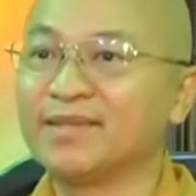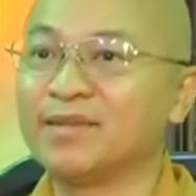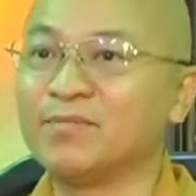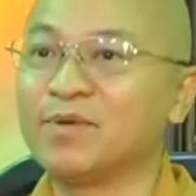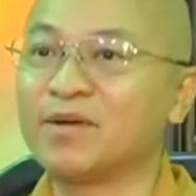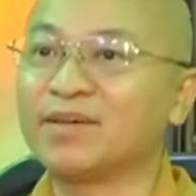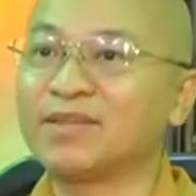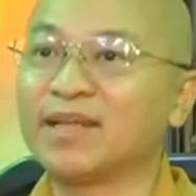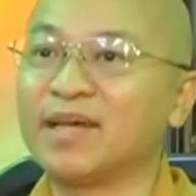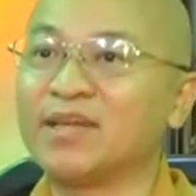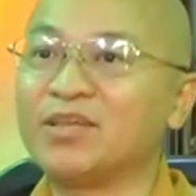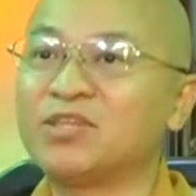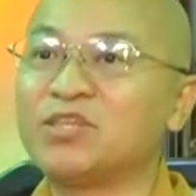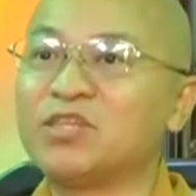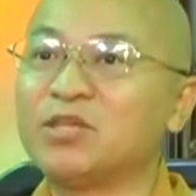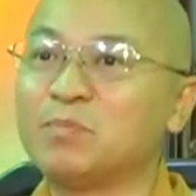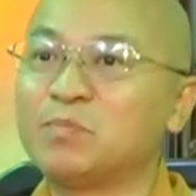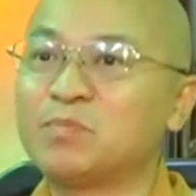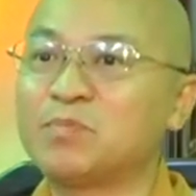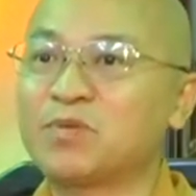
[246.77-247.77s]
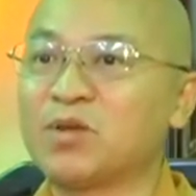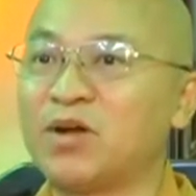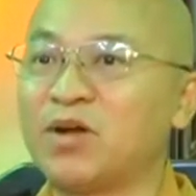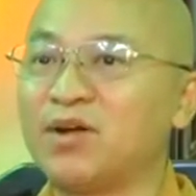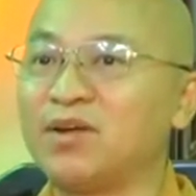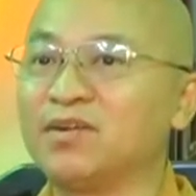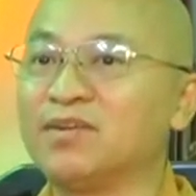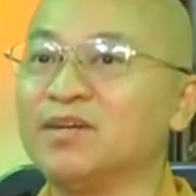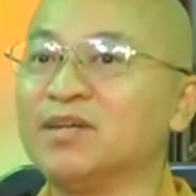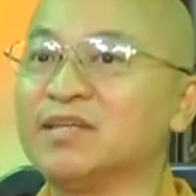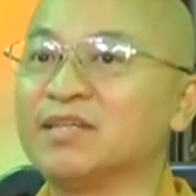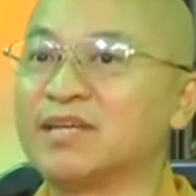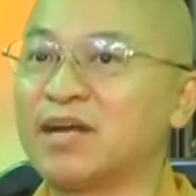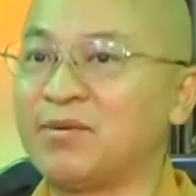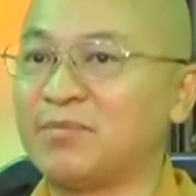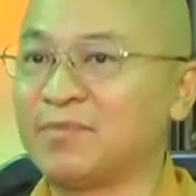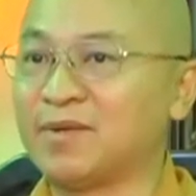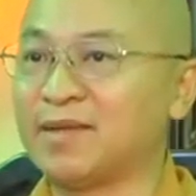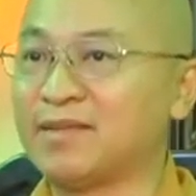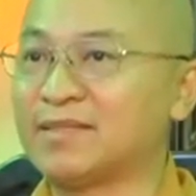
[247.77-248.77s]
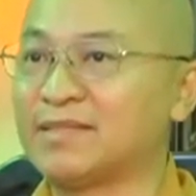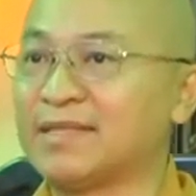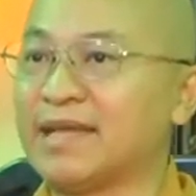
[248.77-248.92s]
thì mới có thể giúp cho người chồng đó